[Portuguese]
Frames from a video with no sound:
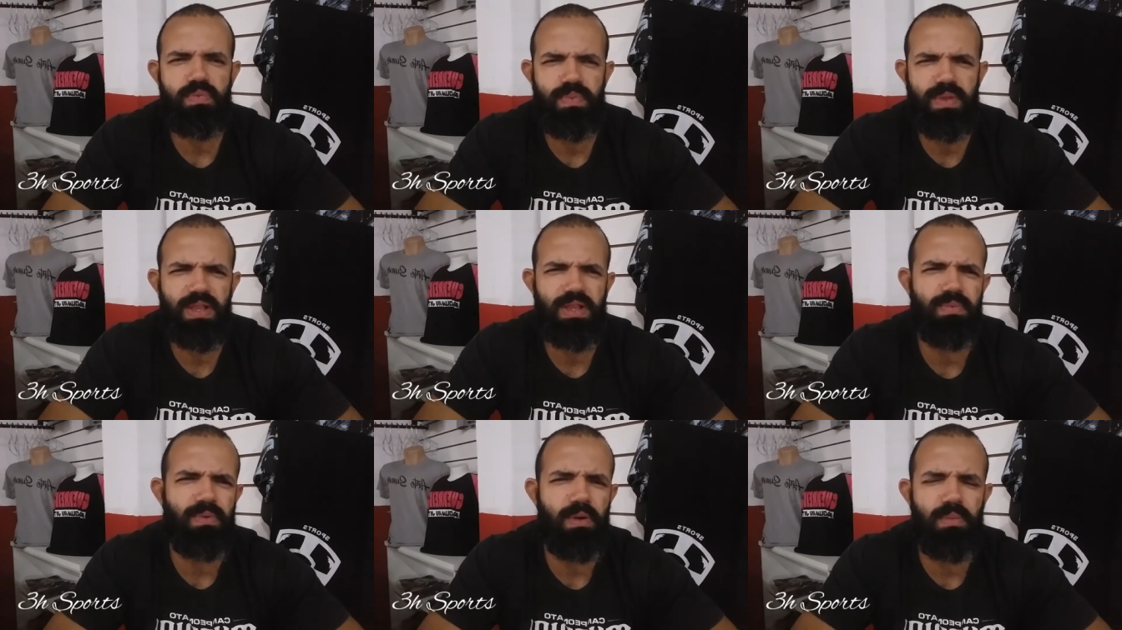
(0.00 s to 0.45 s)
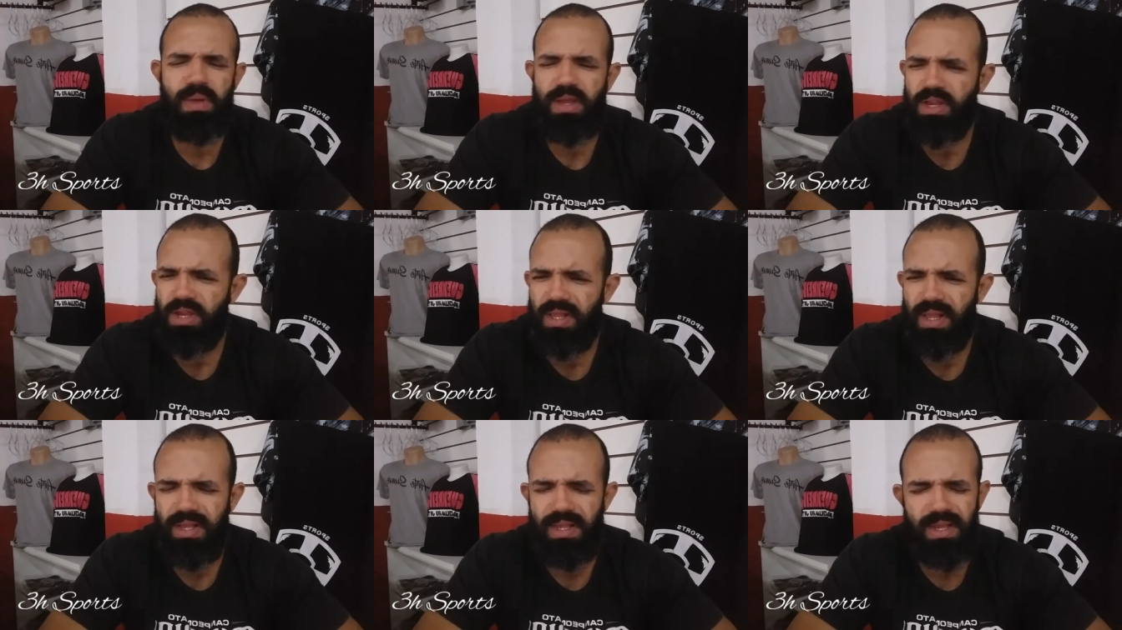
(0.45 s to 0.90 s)

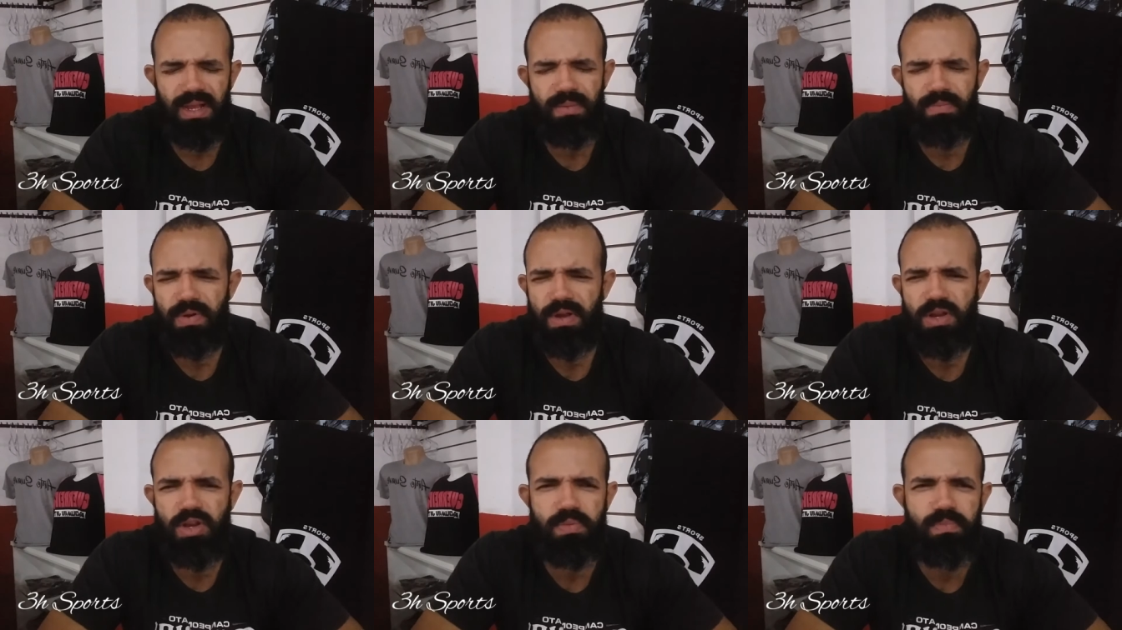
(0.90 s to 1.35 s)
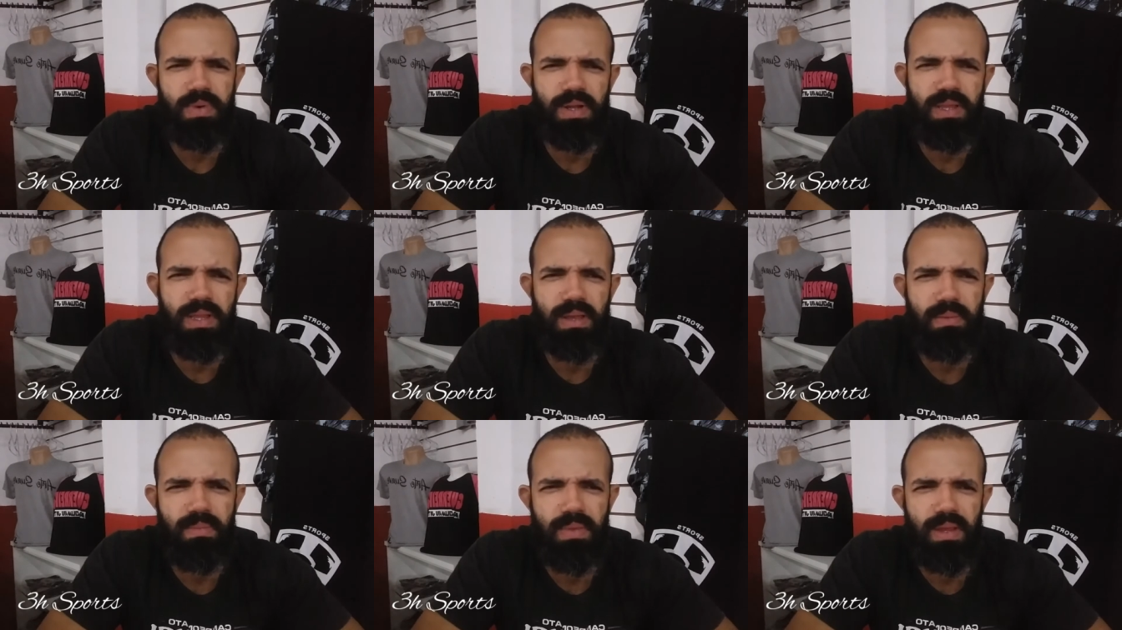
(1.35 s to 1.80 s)
principalmente nessa época de
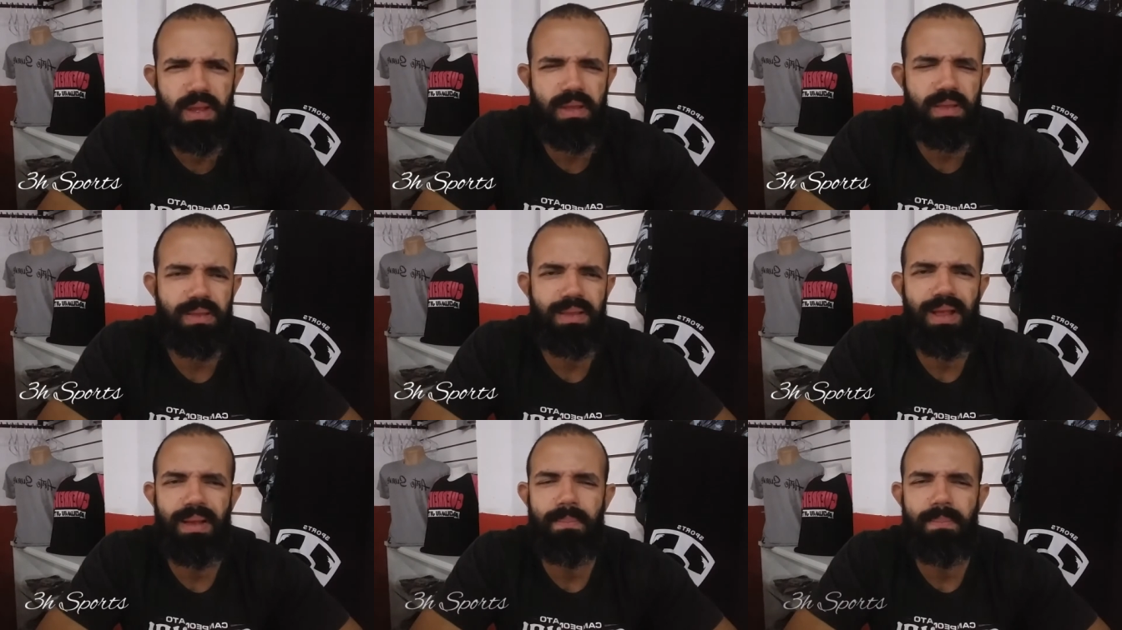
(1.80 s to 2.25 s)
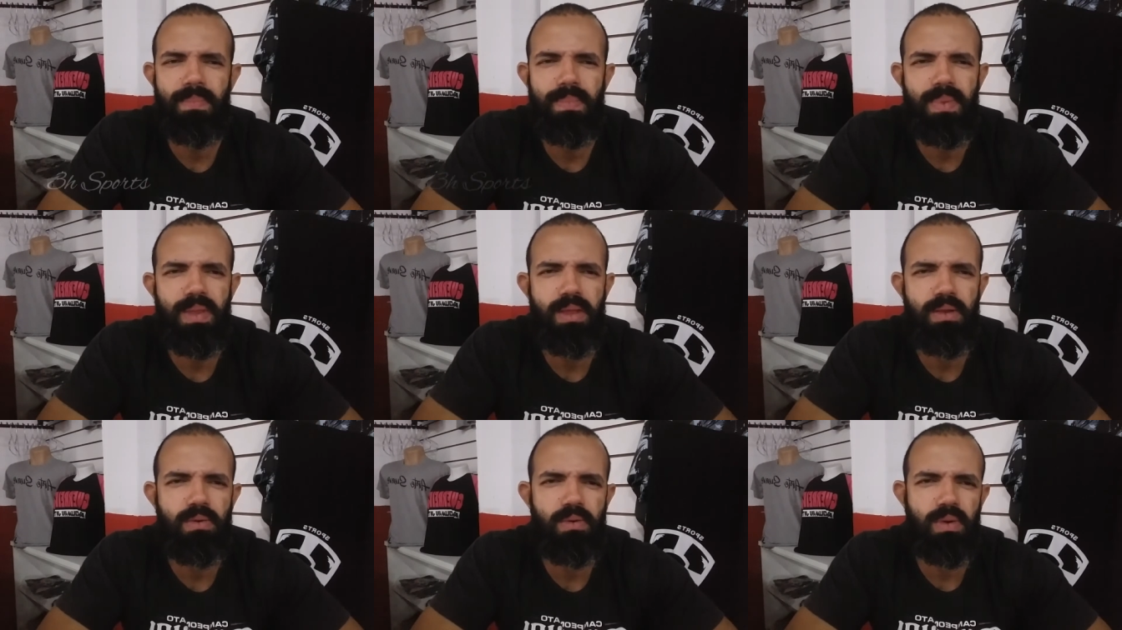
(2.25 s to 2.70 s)
pandemia, tá
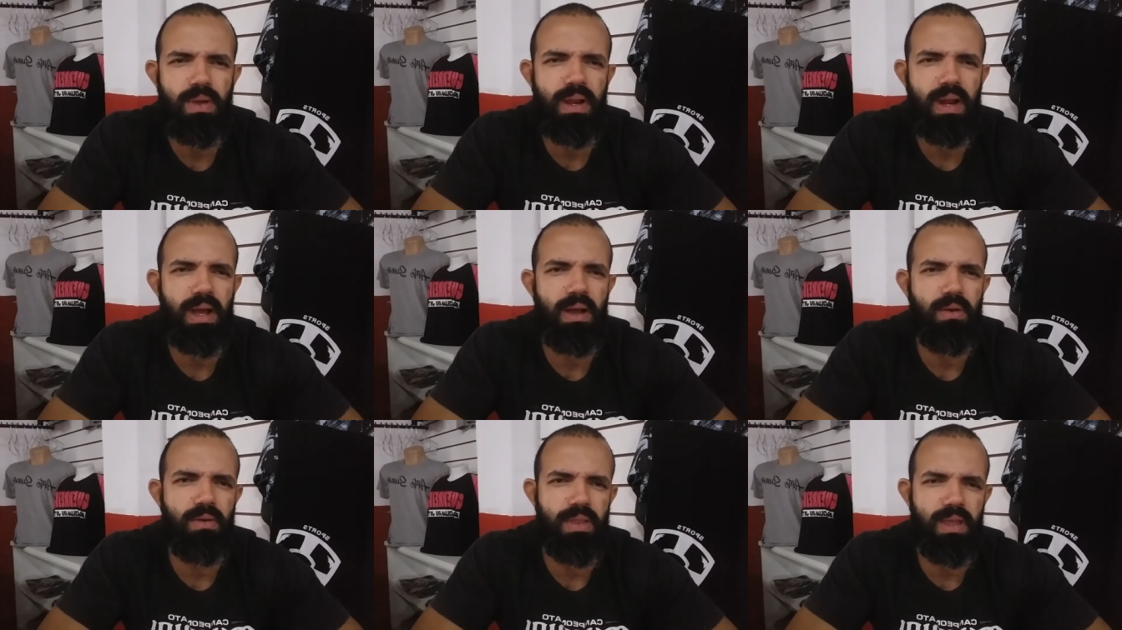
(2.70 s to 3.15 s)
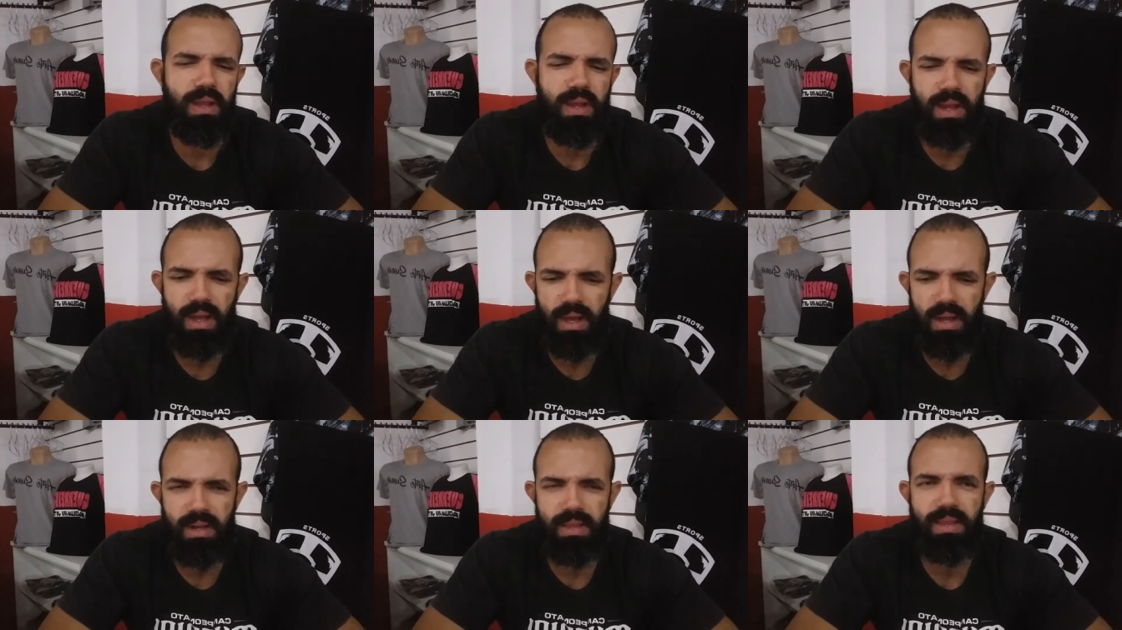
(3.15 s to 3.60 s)
mil grau, né,
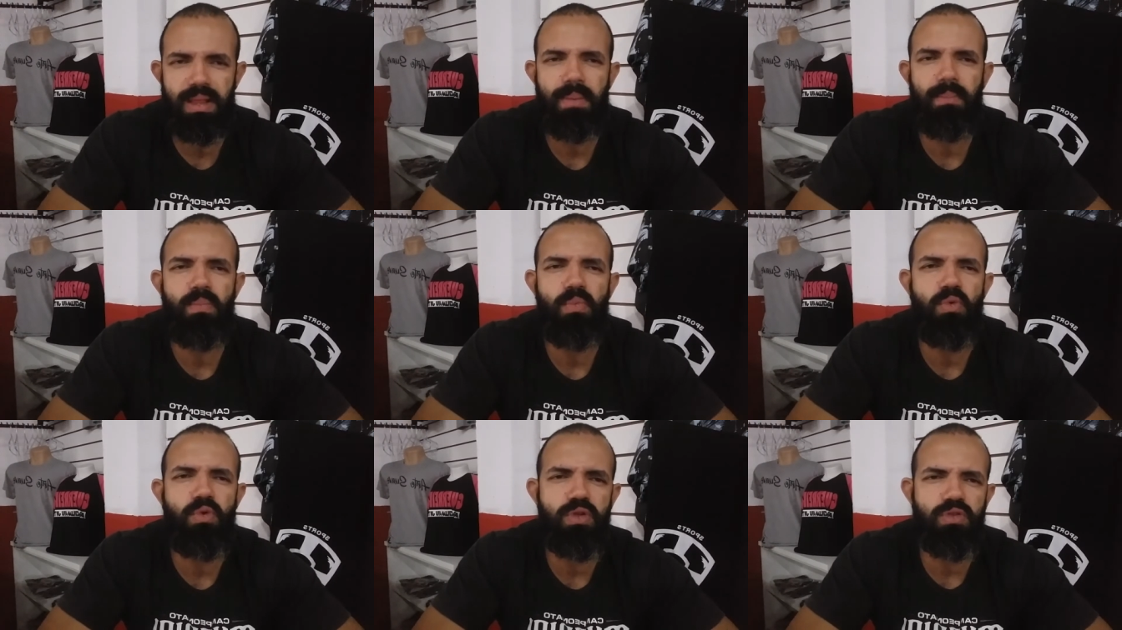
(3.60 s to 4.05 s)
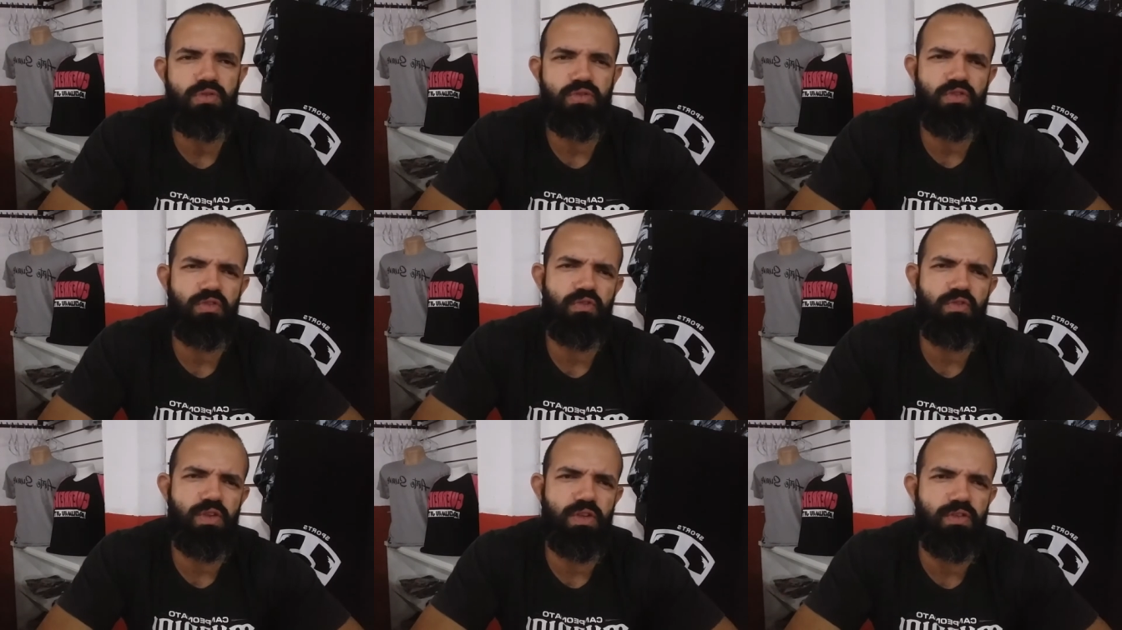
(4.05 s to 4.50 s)
cara? Tá muito
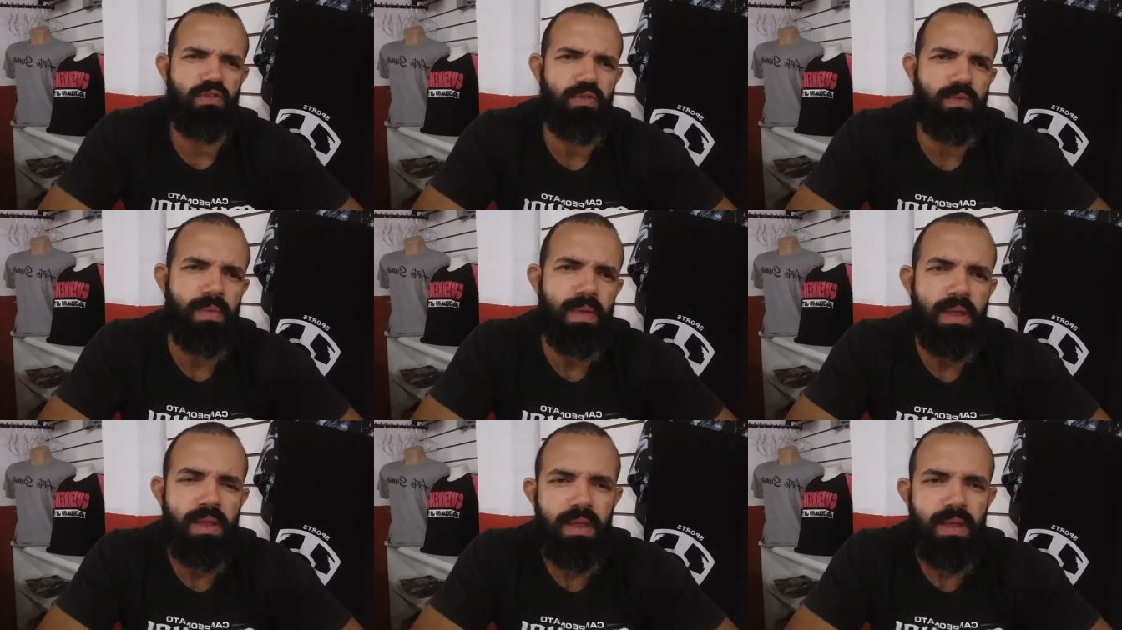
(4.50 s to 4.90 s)
difícil.